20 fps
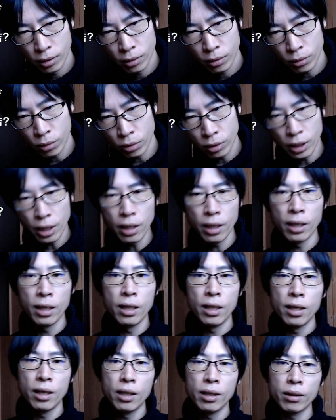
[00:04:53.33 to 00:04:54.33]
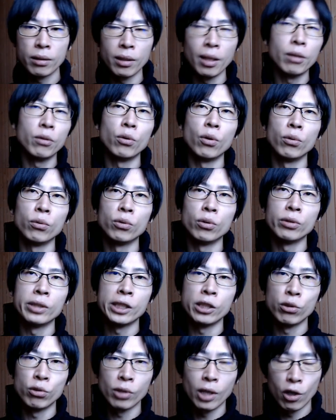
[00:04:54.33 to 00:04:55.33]
そして言論の
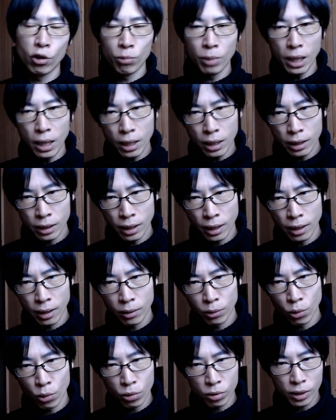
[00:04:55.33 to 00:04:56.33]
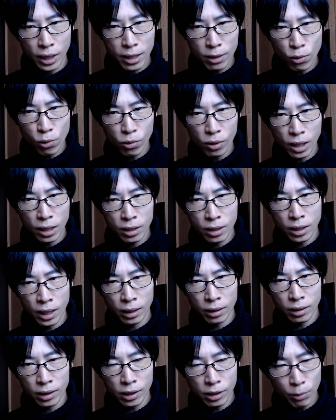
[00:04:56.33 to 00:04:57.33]
自由が奪われて独裁国家になっ
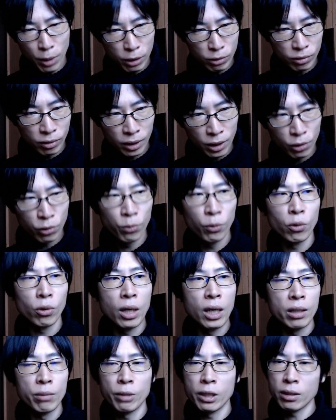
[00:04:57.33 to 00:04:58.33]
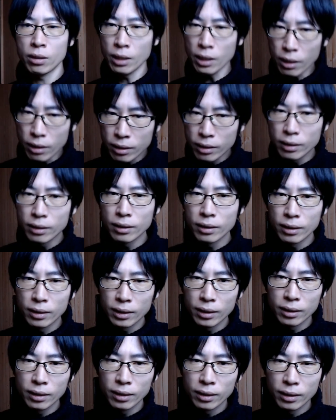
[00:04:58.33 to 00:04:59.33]
てしまうっていうものがありますね
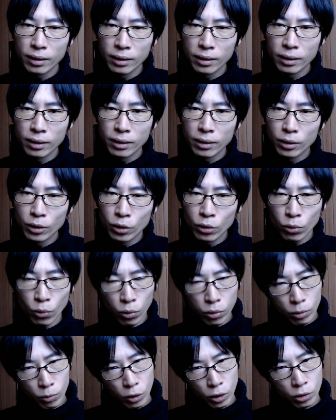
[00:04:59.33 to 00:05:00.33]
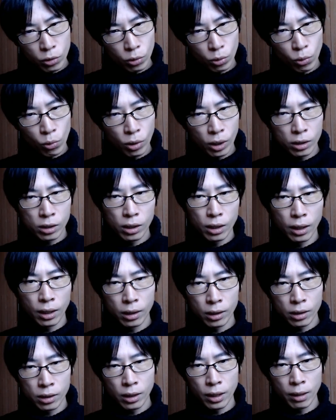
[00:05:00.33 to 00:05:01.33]
これもねちょっとおかしな
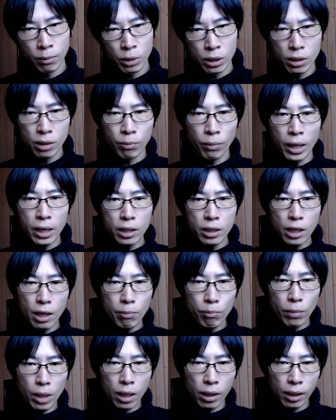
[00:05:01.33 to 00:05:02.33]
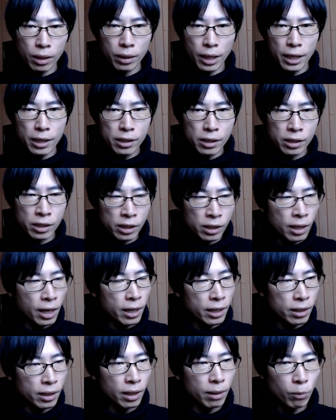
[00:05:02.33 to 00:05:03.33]
話で別にマイナンバーがない時
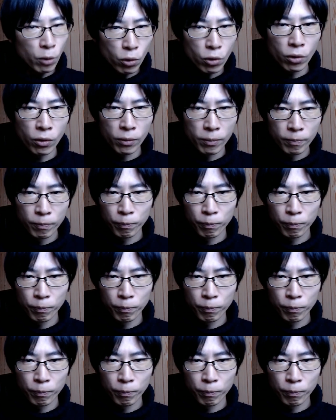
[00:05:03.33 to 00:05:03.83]
代でも